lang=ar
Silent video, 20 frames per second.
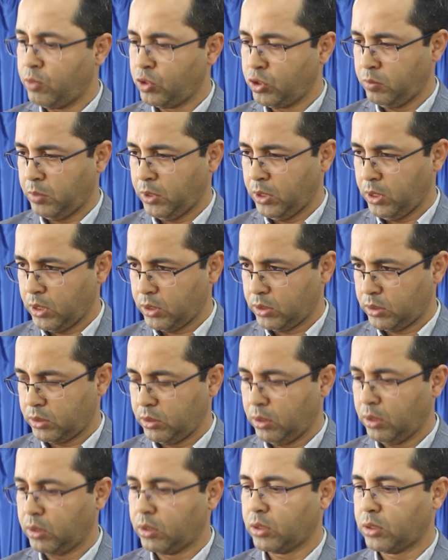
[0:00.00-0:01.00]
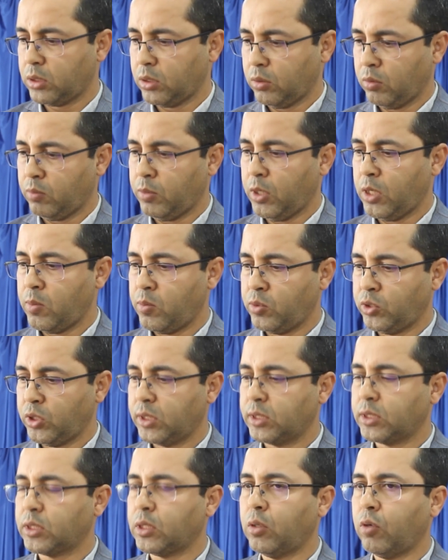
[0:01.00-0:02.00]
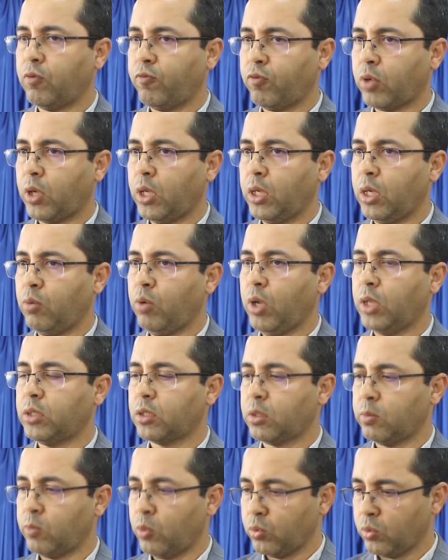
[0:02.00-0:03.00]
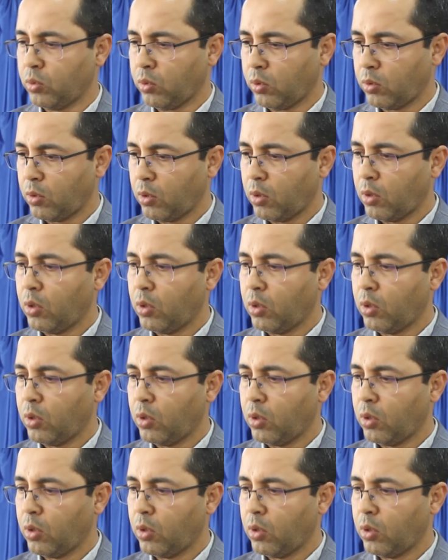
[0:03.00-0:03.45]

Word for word: من الجمعيات للتشاور مع المجلس التوافق على وحده الموضوع